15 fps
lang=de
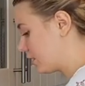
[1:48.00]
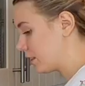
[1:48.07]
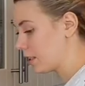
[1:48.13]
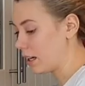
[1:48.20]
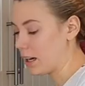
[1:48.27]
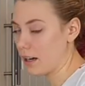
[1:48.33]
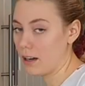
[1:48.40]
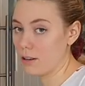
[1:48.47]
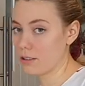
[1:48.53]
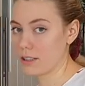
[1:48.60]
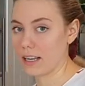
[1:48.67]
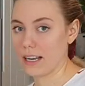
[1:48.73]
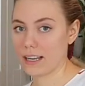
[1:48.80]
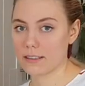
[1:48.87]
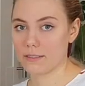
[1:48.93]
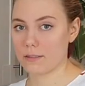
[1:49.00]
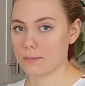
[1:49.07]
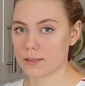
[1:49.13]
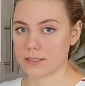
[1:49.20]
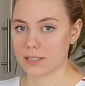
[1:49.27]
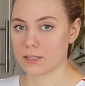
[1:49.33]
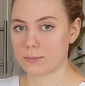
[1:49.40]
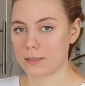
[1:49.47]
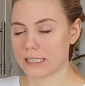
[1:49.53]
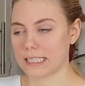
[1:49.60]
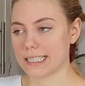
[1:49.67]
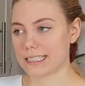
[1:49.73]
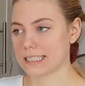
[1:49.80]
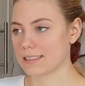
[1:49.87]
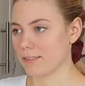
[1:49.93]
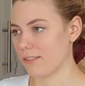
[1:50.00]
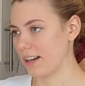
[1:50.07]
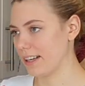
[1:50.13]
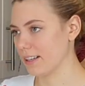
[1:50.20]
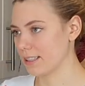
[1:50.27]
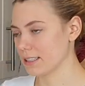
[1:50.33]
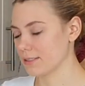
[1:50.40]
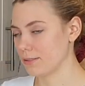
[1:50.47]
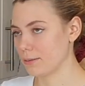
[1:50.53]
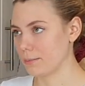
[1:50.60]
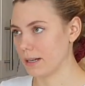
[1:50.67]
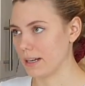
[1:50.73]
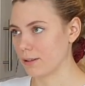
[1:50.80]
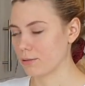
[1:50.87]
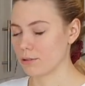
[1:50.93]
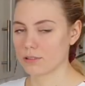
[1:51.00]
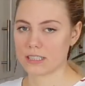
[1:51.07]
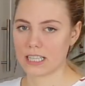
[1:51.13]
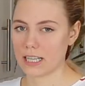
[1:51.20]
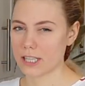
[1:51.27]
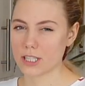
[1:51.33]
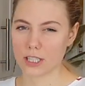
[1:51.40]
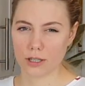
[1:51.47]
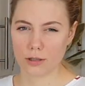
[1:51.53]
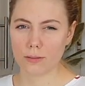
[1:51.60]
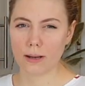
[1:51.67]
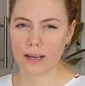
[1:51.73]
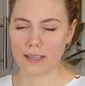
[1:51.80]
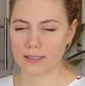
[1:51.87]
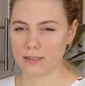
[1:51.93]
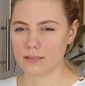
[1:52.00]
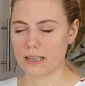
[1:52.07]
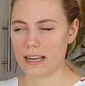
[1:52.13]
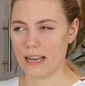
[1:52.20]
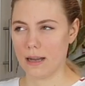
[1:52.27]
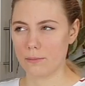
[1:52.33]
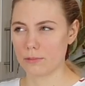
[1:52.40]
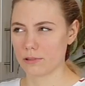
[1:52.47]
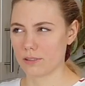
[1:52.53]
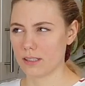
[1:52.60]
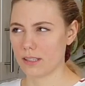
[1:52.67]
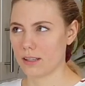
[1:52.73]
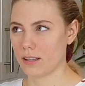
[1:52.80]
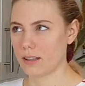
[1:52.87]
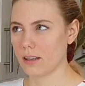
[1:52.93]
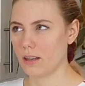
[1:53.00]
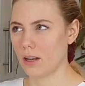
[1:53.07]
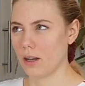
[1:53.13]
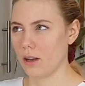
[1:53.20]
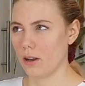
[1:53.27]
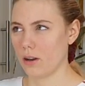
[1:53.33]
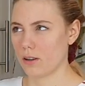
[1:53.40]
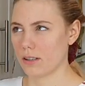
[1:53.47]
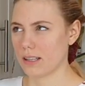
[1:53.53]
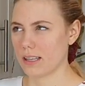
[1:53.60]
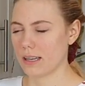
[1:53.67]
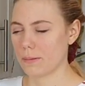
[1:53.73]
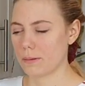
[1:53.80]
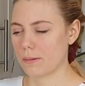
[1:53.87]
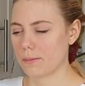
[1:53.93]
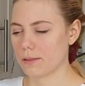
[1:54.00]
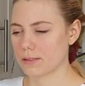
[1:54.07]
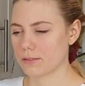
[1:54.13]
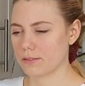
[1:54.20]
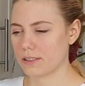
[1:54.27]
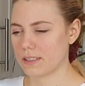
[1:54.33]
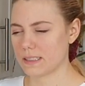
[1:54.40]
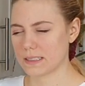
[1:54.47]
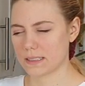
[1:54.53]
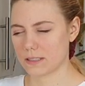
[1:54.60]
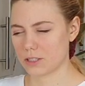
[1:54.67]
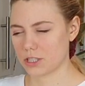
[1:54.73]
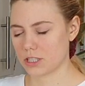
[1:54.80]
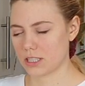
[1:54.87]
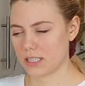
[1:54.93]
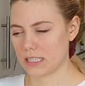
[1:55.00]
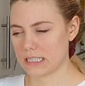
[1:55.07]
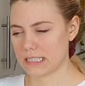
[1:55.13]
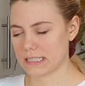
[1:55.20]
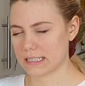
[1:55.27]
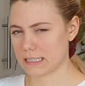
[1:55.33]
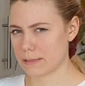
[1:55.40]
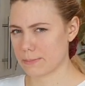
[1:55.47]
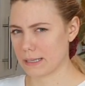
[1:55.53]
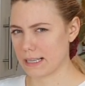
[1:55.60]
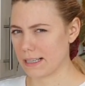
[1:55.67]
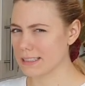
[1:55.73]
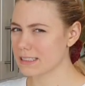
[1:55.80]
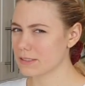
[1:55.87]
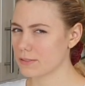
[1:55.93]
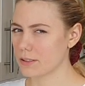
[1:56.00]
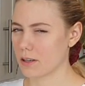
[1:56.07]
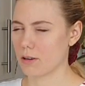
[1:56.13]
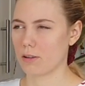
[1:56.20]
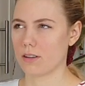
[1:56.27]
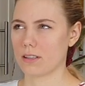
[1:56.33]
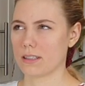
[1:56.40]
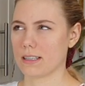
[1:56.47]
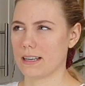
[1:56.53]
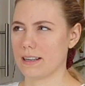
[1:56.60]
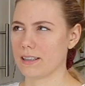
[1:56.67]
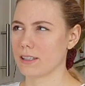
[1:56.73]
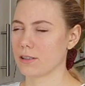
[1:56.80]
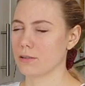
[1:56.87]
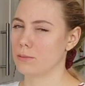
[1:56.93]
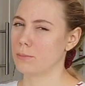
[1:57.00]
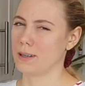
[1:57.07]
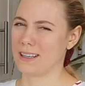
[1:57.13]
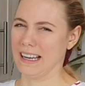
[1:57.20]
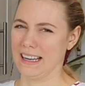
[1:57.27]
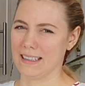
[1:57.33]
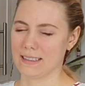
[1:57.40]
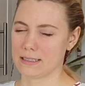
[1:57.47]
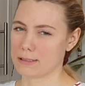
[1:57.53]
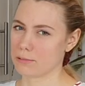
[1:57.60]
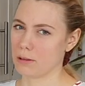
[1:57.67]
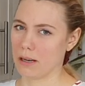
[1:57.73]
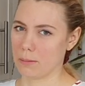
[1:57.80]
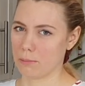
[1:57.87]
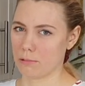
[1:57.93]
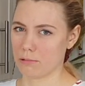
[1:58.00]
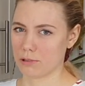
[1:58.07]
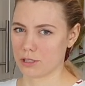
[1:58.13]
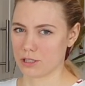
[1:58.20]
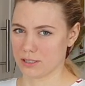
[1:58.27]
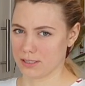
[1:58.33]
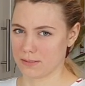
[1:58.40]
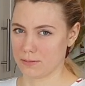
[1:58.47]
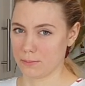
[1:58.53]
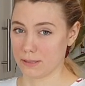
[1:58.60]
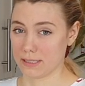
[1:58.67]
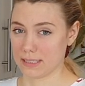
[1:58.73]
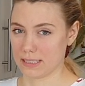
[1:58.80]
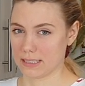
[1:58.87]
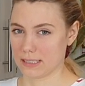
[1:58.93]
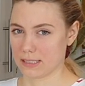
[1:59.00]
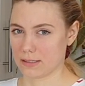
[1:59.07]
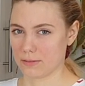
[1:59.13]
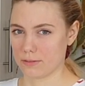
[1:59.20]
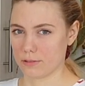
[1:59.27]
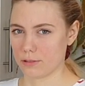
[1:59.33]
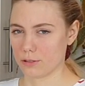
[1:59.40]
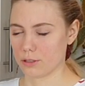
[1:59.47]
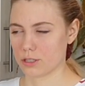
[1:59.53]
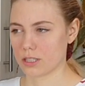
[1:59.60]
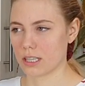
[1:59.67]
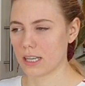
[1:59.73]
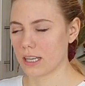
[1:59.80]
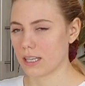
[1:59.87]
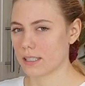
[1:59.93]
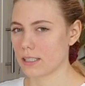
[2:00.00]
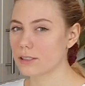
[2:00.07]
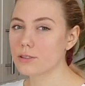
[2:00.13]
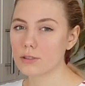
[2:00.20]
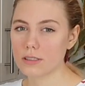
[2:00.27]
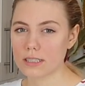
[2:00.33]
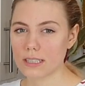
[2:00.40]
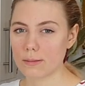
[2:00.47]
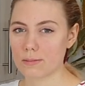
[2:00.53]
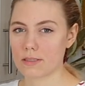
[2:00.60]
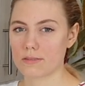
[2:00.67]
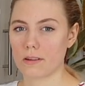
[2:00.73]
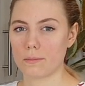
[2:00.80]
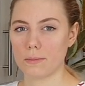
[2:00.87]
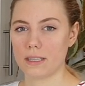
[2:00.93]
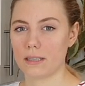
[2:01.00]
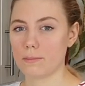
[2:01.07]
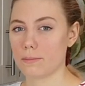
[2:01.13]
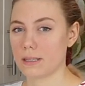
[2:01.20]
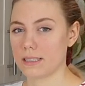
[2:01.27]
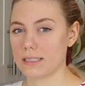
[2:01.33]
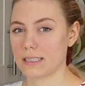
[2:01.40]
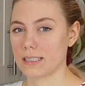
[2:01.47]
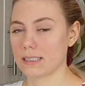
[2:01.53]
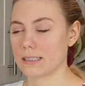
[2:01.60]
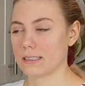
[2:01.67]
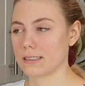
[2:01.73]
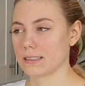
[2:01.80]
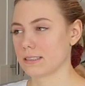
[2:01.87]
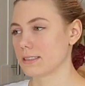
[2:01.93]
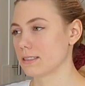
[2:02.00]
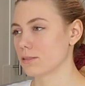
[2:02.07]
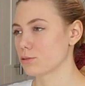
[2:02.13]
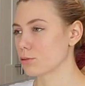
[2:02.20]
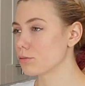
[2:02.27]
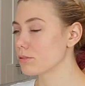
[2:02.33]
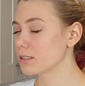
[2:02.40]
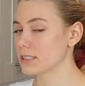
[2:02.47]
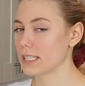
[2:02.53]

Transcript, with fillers: Ja, auch gerade wenn man sich immer die ganzen Weihnachtsfilme anguckt, herrscht ja überall so eine Harmonie. Und ich habe aber so festgestellt, dass das bei ganz vielen Leuten gar nicht immer alles so harmonisch ist, wie man sich das so wünscht. Natürlich gibt es Familien, bei denen es schon